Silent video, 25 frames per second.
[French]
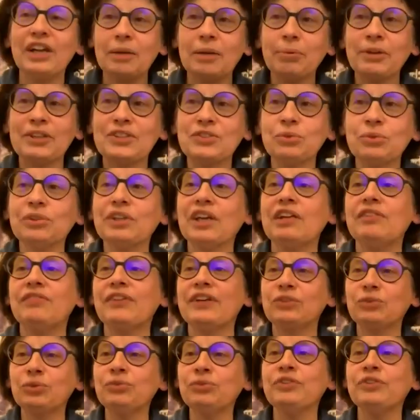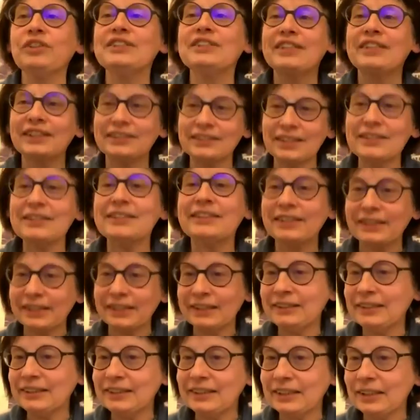l'impression qu'elle va trouver une certaine
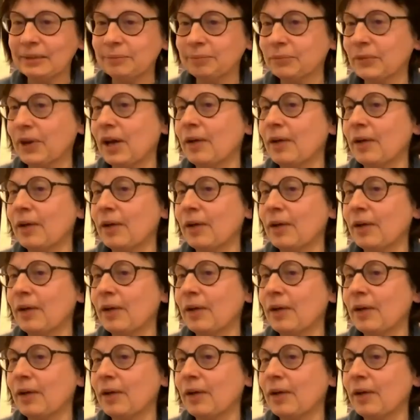sérénité.